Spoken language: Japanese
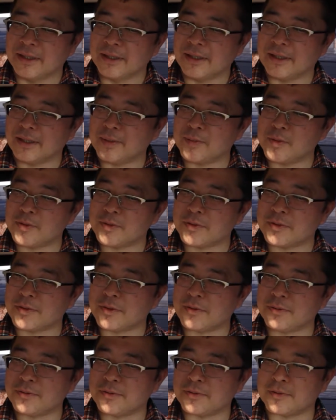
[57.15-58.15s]
えー、
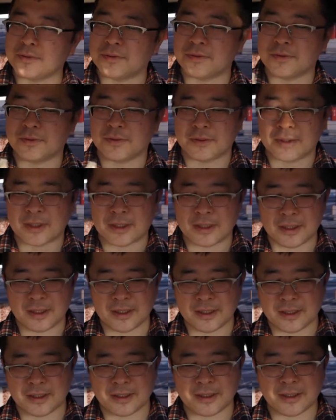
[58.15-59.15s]
ブックオフでね、
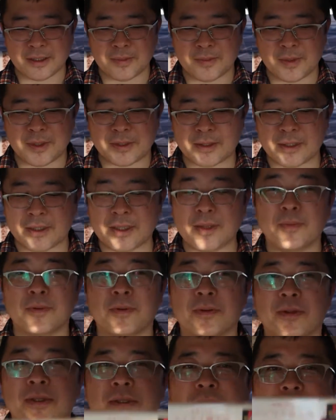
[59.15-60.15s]
えー、見つけたも
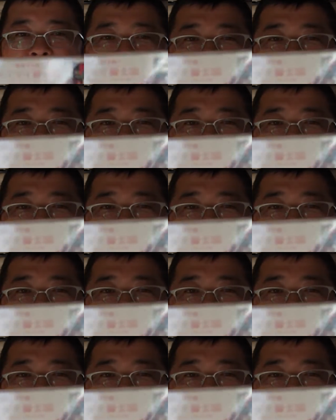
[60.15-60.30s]
のです。